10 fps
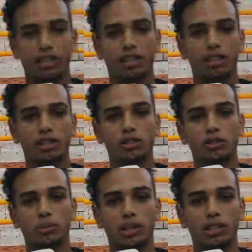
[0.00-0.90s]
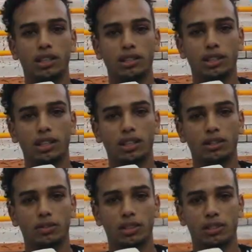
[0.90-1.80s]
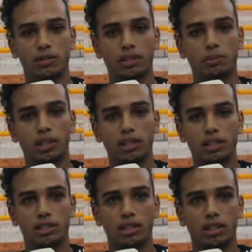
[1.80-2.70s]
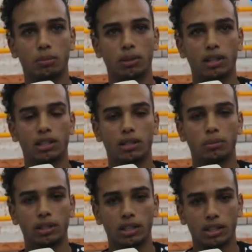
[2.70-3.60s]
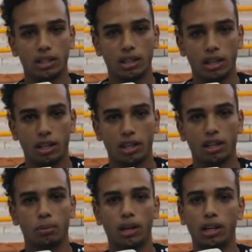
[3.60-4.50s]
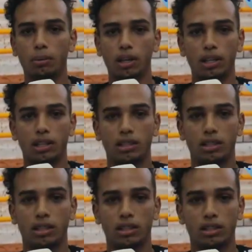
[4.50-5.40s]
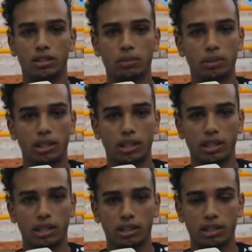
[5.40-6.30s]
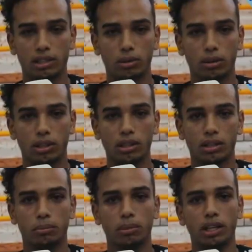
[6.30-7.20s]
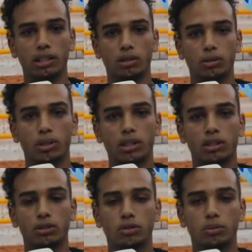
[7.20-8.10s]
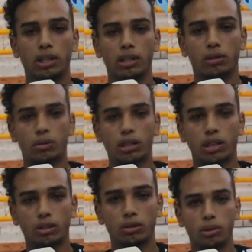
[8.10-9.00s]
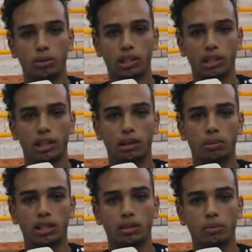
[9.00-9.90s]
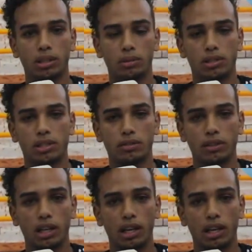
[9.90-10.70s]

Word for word: آه، كنشوف بان هذه الرياضه في اس في ما عندهاش شي اقبال كبير آه، بحال بحال جميع الرياضات الاخرى ما عدا الكره كنشوف بان الكره كيعطوها واحد الاهميه كبيره بزاف